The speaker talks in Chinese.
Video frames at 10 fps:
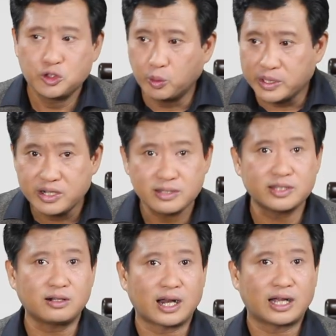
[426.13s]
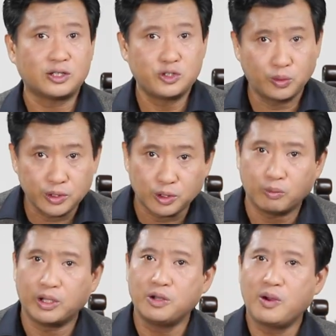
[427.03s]
就会认字儿啊，就会有
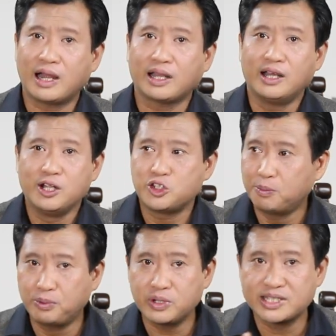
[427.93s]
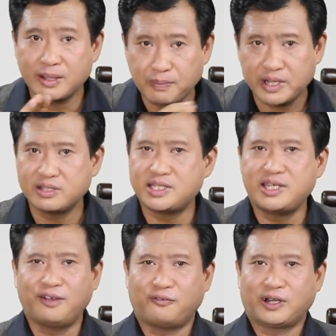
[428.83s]
文化了，就不会再被人
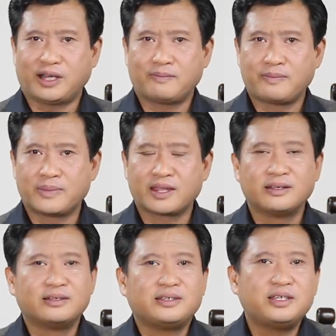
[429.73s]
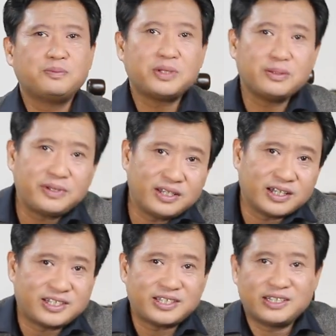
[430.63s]
欺负了。一批批
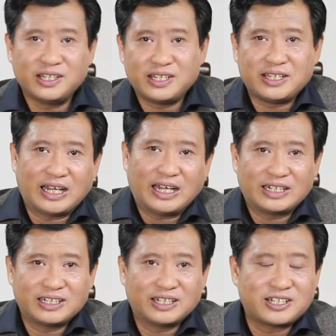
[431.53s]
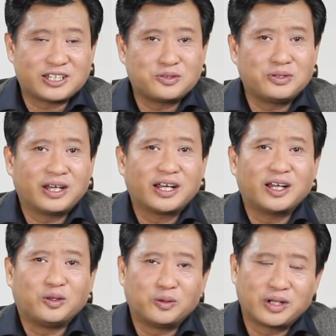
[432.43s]
的洗礼啊，这持续了
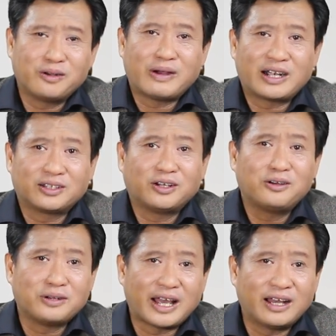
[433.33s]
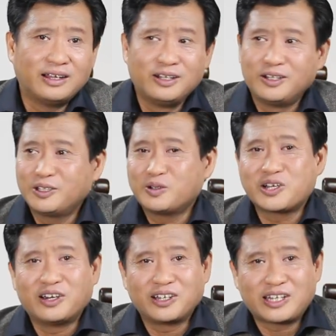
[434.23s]
很多个晚上，到后来啊，都
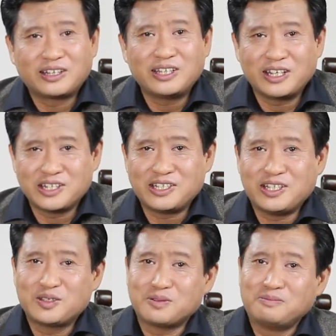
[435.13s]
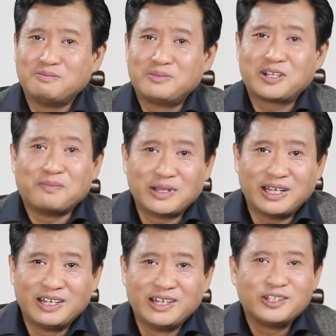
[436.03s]
成了当地一个习俗。是什么呢？